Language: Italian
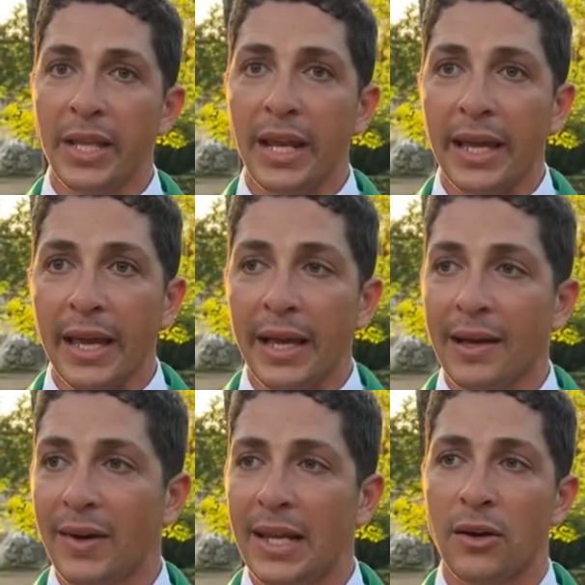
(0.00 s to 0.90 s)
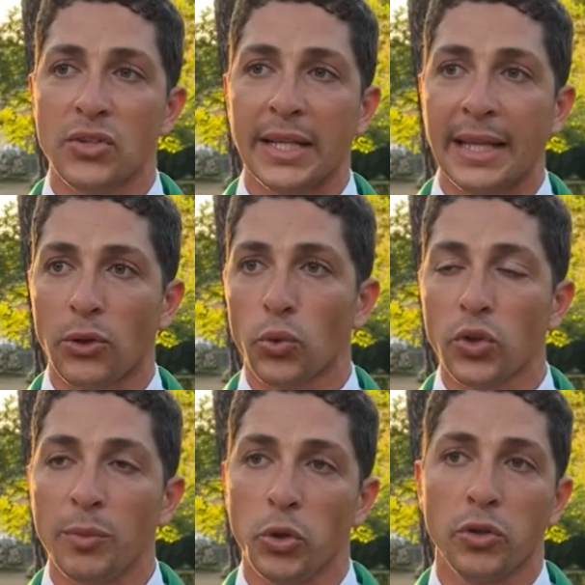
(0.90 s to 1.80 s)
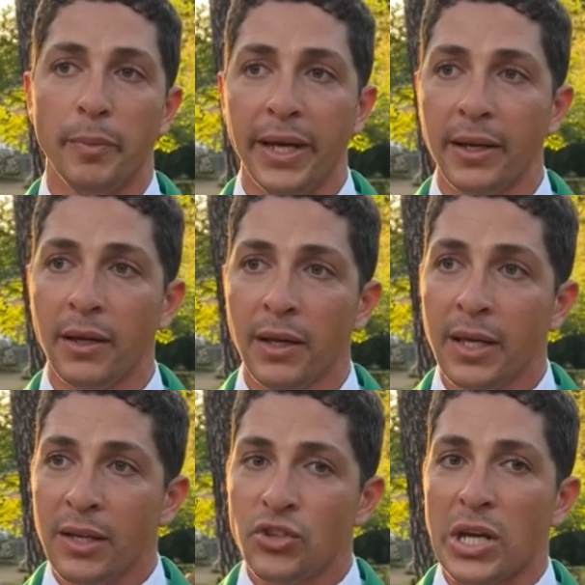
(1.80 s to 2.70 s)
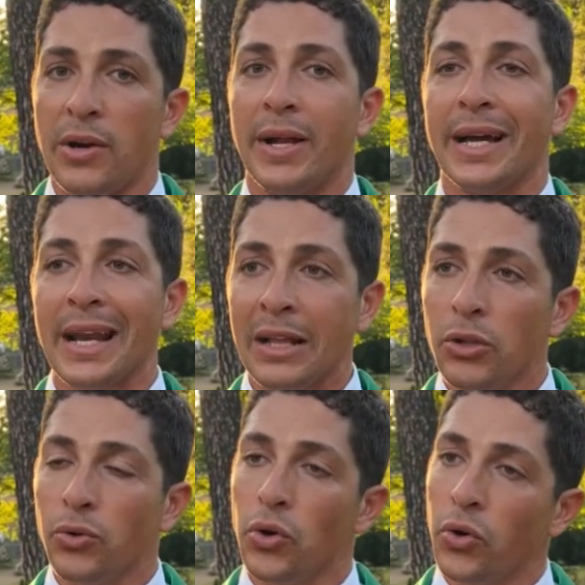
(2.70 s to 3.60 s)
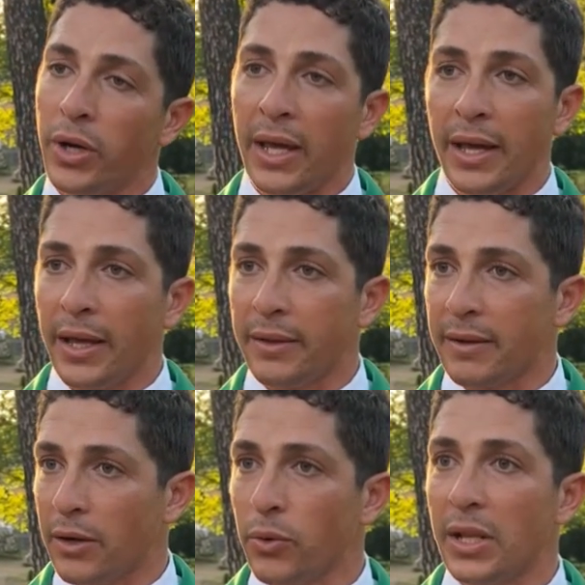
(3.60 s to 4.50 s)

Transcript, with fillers: dire che i cavalli hanno saltato tutti molto bene, c'era una grande unione tra noi